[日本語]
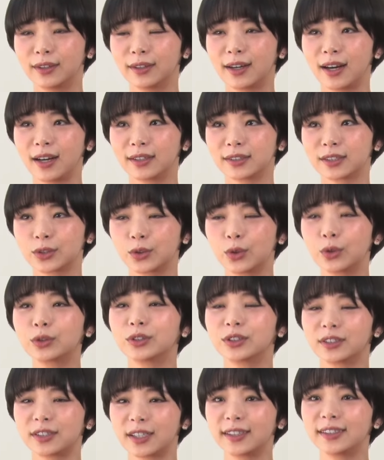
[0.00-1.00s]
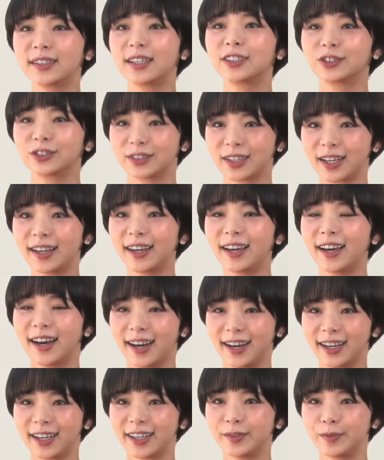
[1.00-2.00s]
がすごく素敵なので、
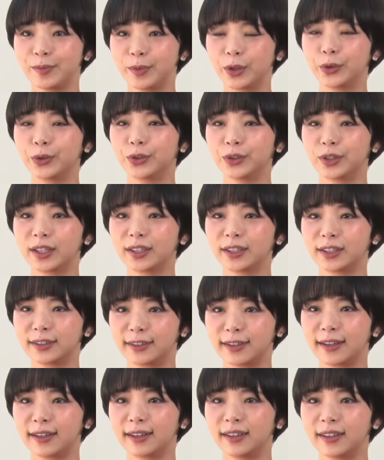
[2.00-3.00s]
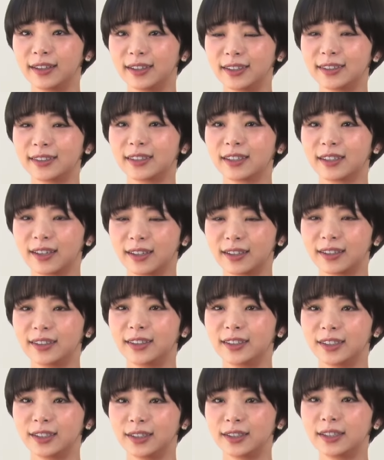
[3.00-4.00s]
はい、身を委ねていったら
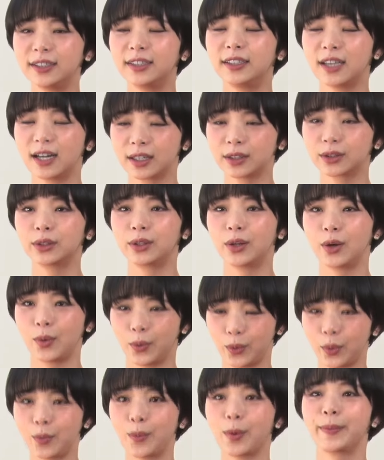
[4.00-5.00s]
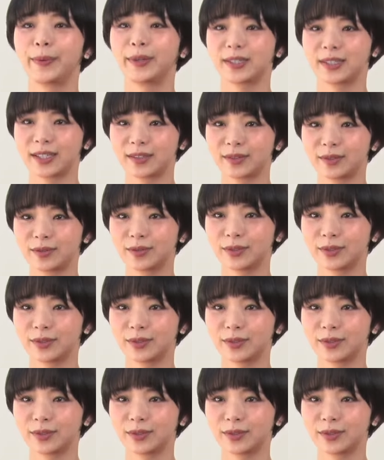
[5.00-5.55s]
いいなって思いました。